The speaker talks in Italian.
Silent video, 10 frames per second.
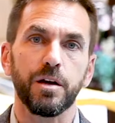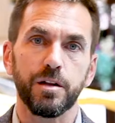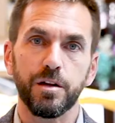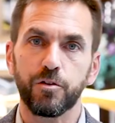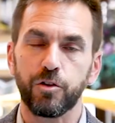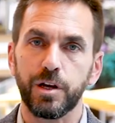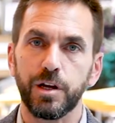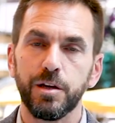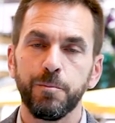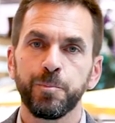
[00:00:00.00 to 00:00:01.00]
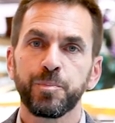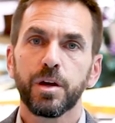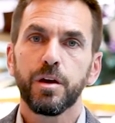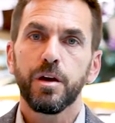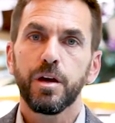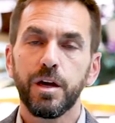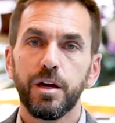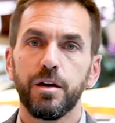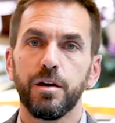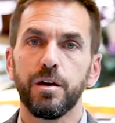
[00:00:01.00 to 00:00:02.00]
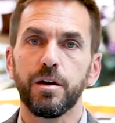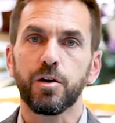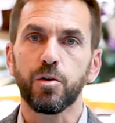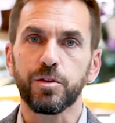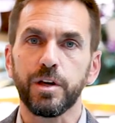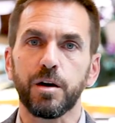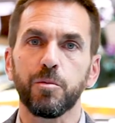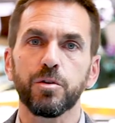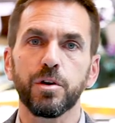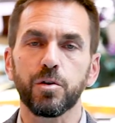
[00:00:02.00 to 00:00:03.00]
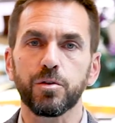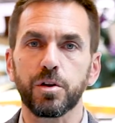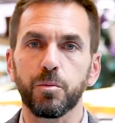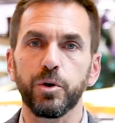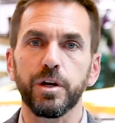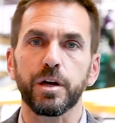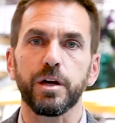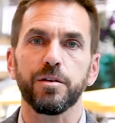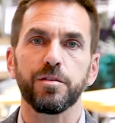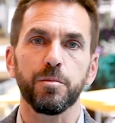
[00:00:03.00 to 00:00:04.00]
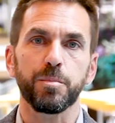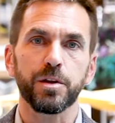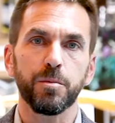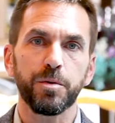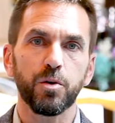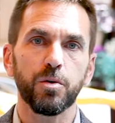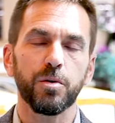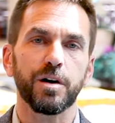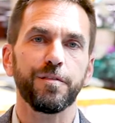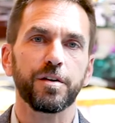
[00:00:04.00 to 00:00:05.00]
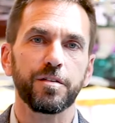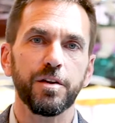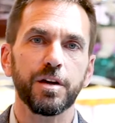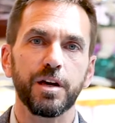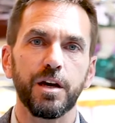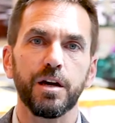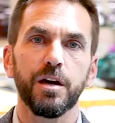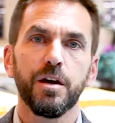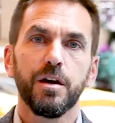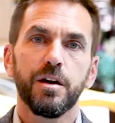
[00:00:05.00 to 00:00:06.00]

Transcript: ed il CELI e eh, contiamo di contribuire sempre di più a far sì che